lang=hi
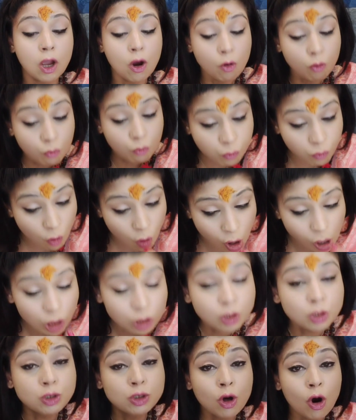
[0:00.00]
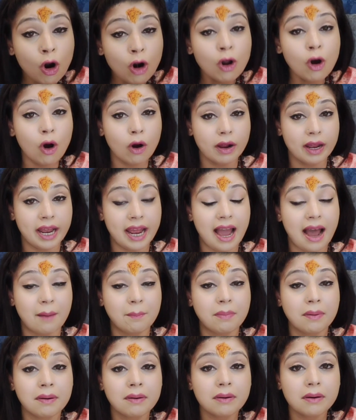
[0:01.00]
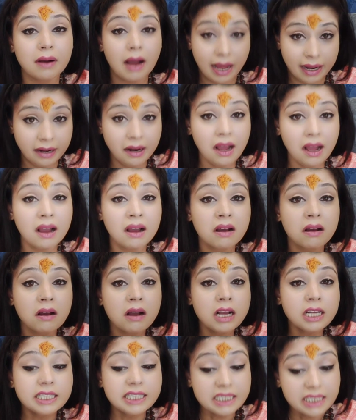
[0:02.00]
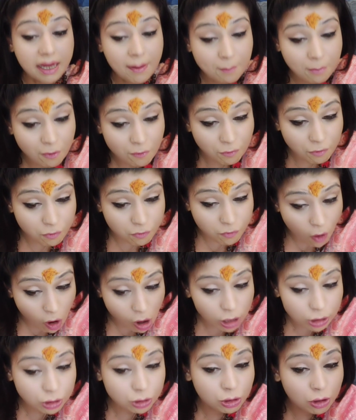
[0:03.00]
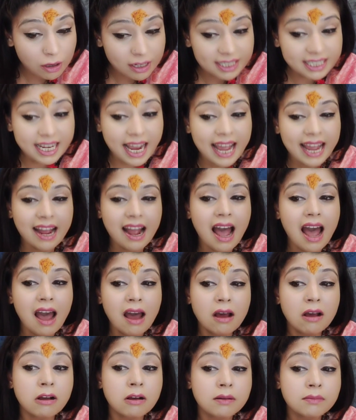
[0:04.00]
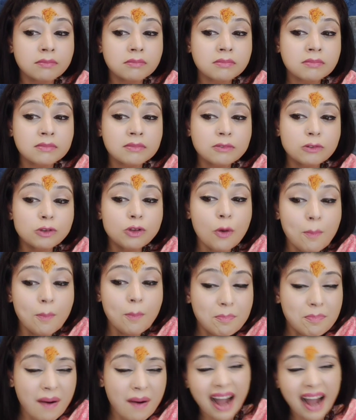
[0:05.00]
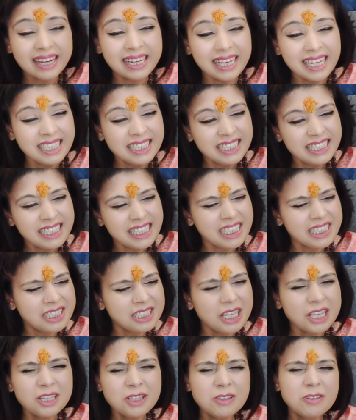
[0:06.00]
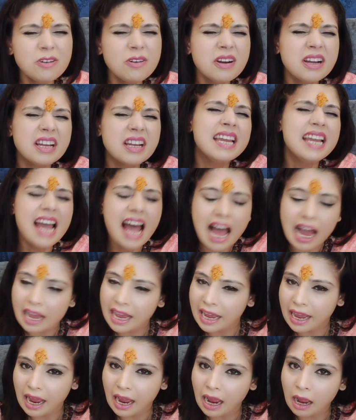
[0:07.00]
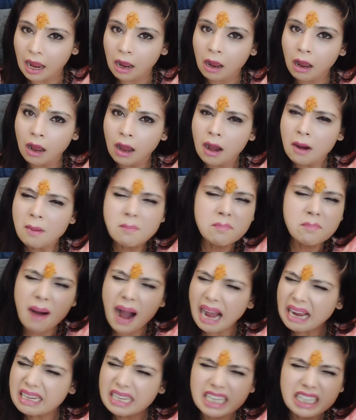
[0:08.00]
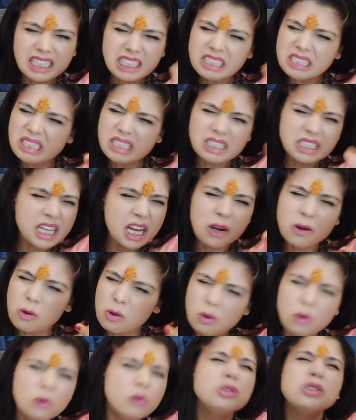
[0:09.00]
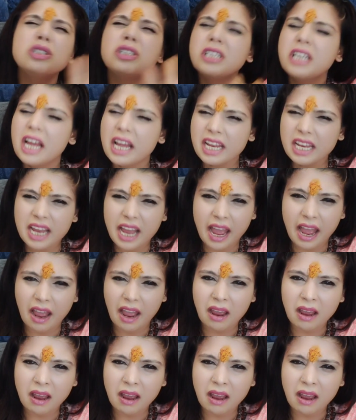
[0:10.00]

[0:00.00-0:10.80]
वो जोड़ोगे आप है ना जब वो जुड़ जाएगा तो बाकी चीज़ें तो क्या है बाकी चीज़ें कुछ नहीं है